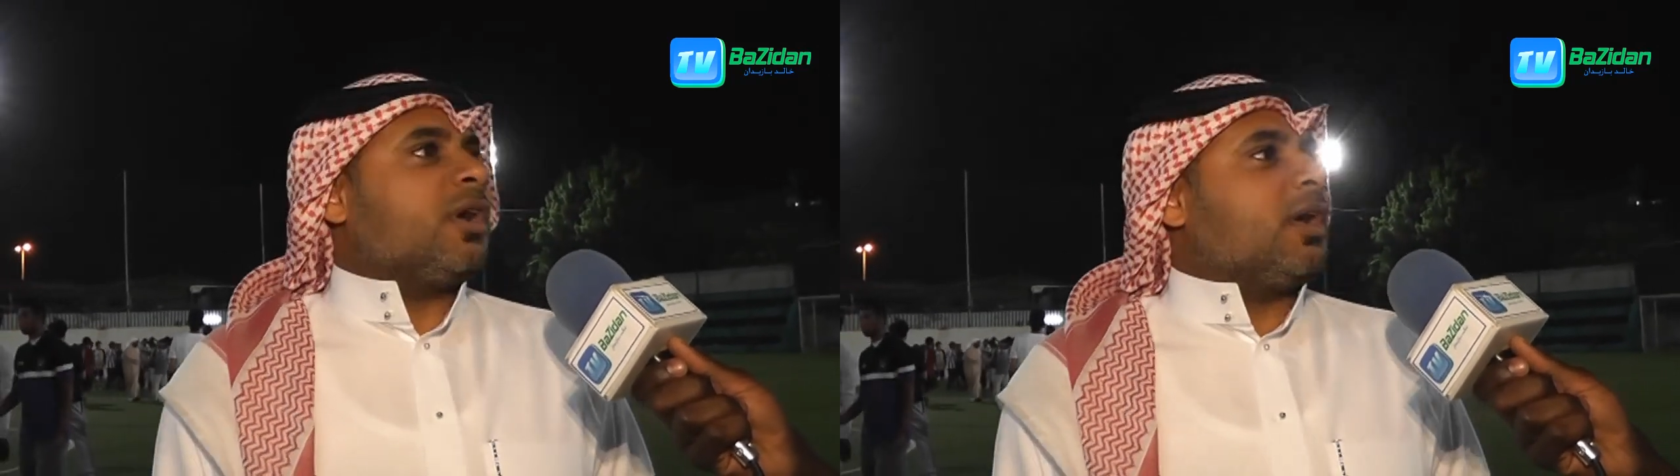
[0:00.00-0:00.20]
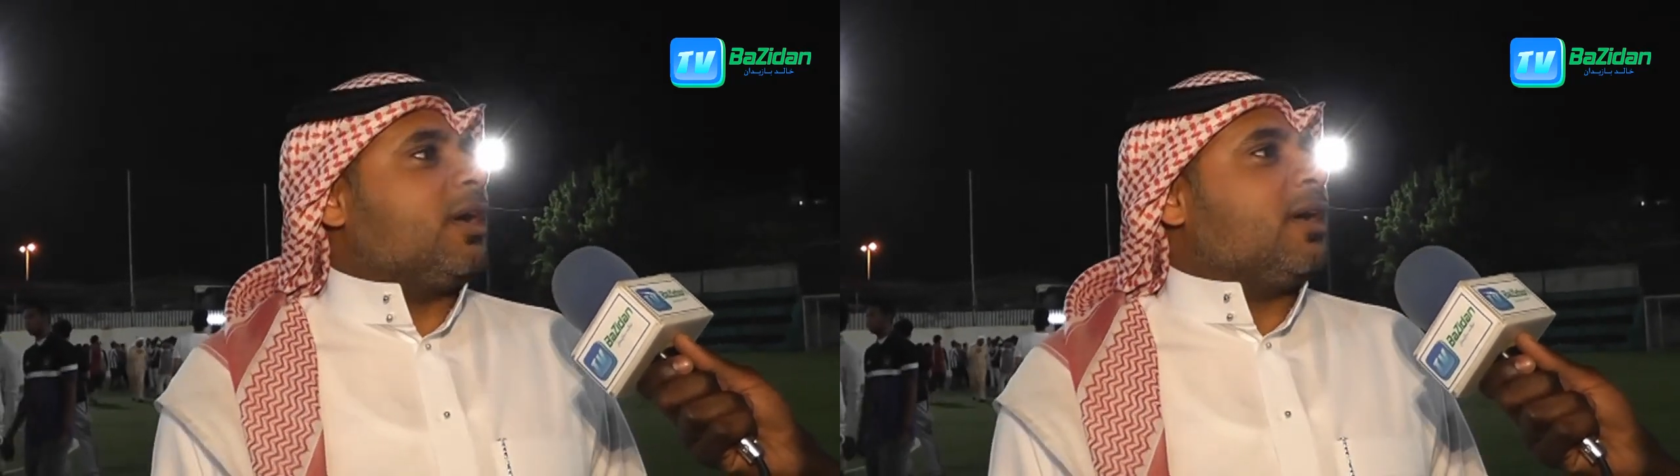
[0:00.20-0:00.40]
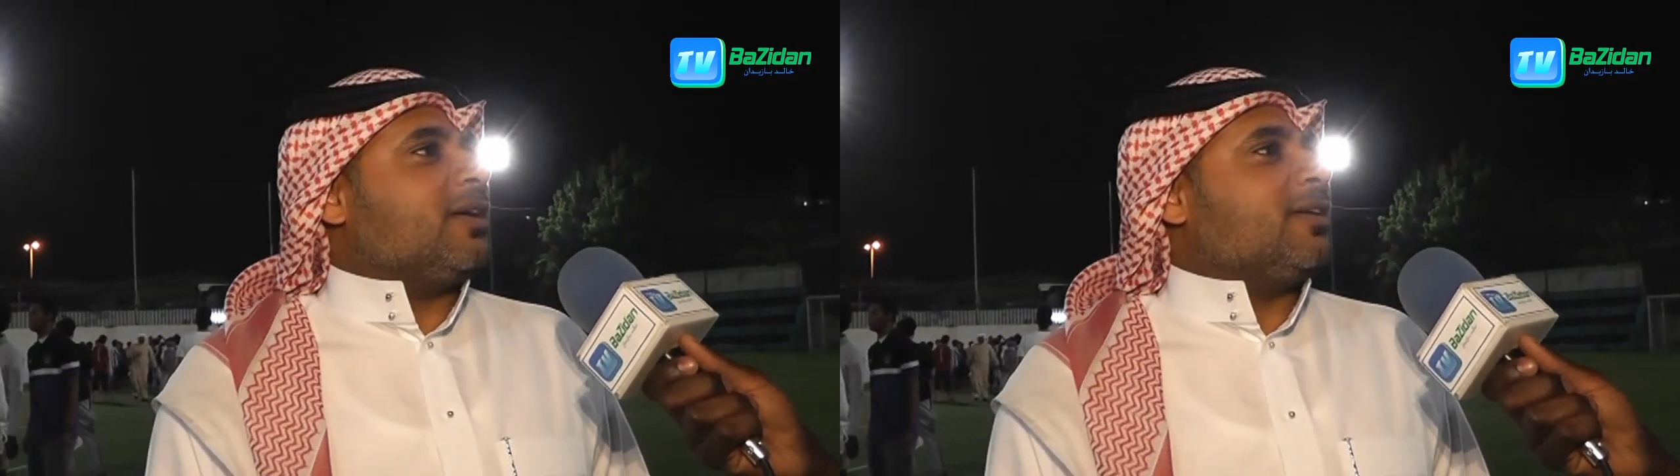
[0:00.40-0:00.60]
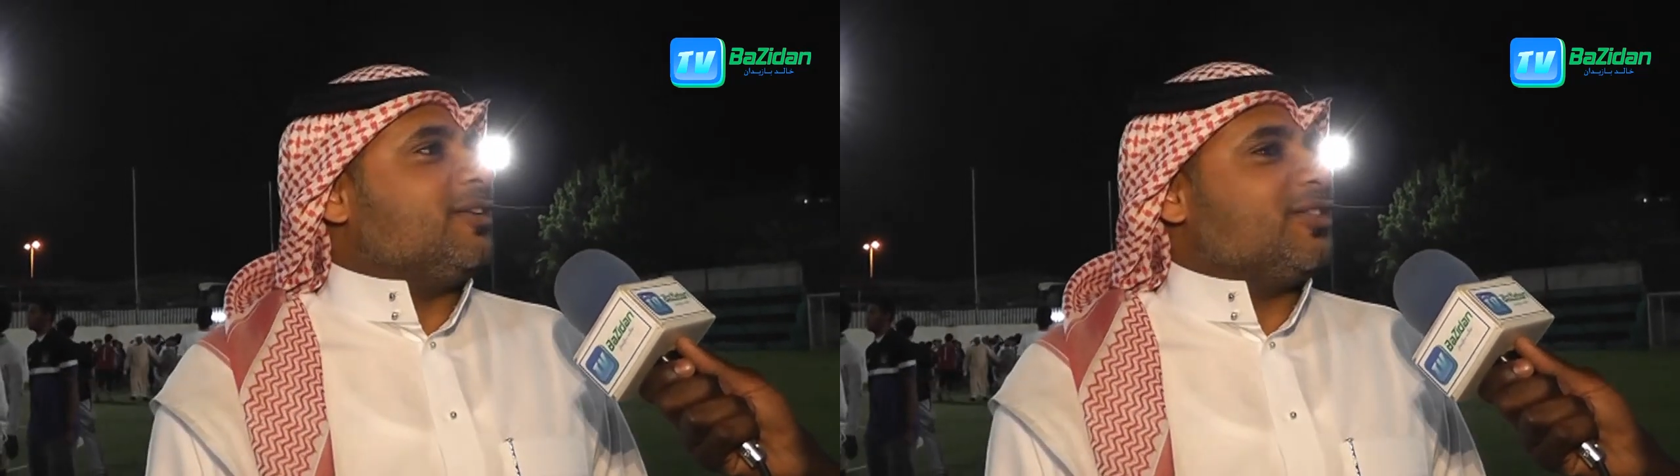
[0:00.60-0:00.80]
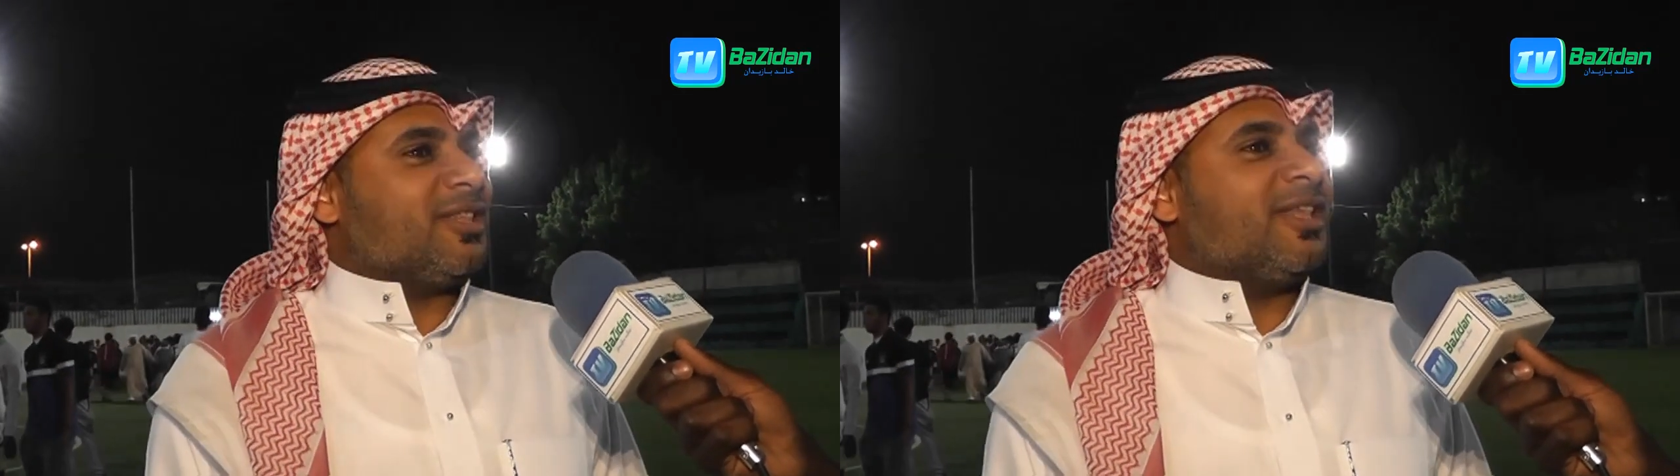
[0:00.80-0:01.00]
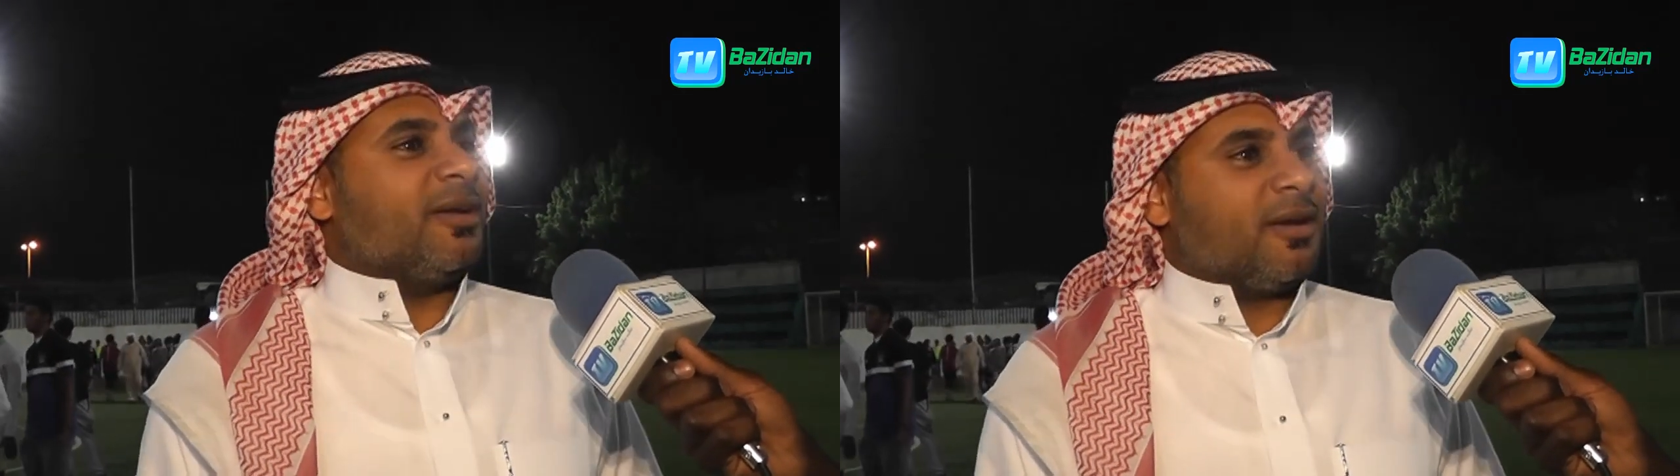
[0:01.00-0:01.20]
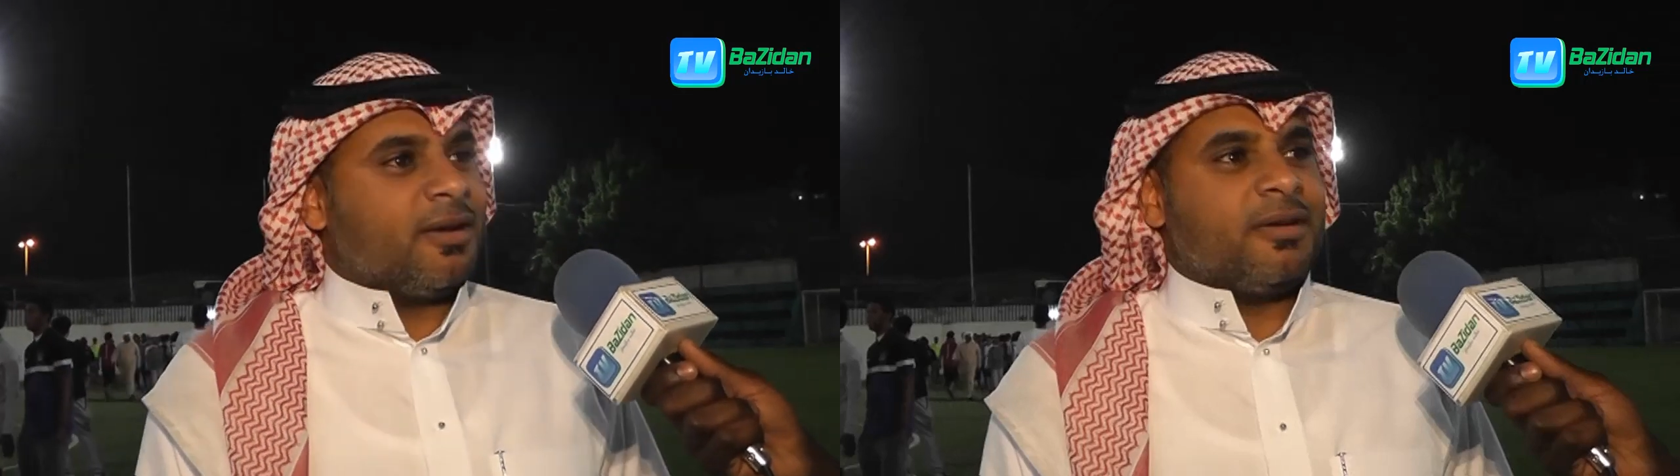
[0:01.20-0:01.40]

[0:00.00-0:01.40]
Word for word: آه، جدا